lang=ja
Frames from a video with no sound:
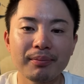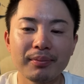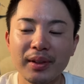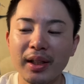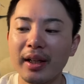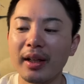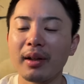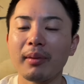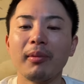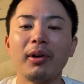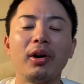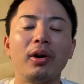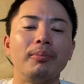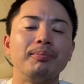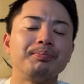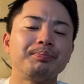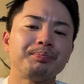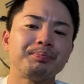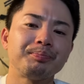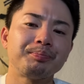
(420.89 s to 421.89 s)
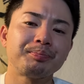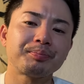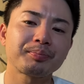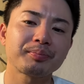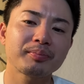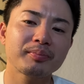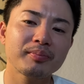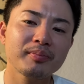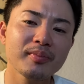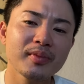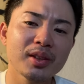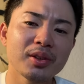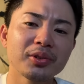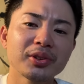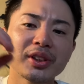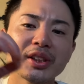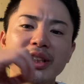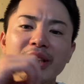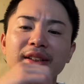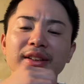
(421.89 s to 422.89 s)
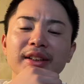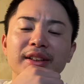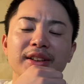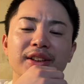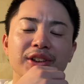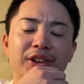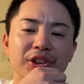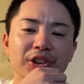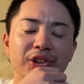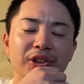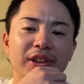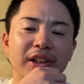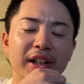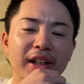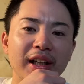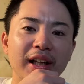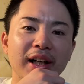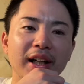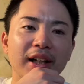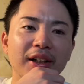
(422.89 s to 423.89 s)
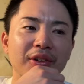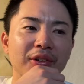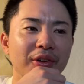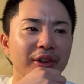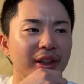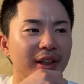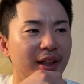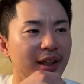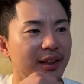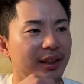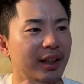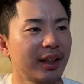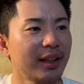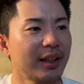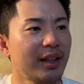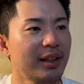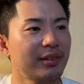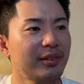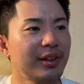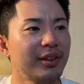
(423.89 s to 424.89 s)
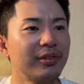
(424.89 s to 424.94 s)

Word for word: だけども、吉川選手が、あの、一回大学日